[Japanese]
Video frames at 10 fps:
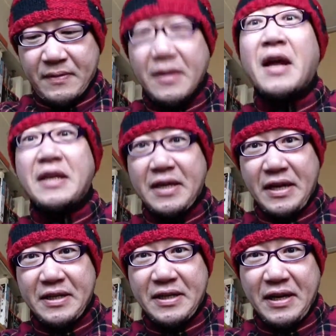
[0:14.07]
何
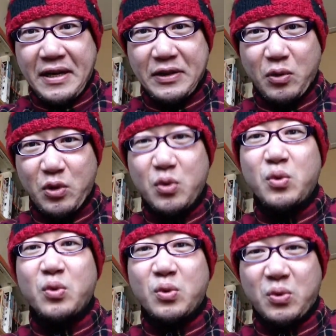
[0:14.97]
が来たかとい
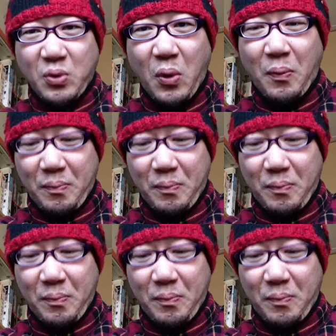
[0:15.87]
うと、